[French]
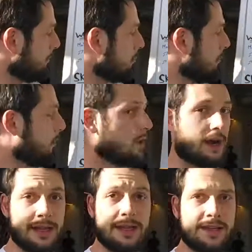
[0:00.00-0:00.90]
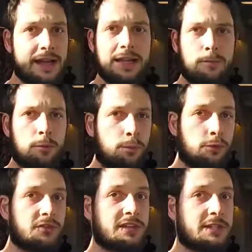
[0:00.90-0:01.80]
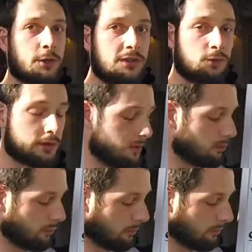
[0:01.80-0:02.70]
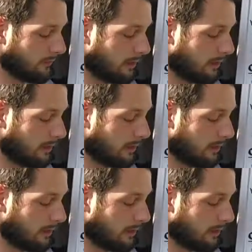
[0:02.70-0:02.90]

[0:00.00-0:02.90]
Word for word: Pour le power clean, là il y a clairement plusieurs articulations qui rentrent en compte,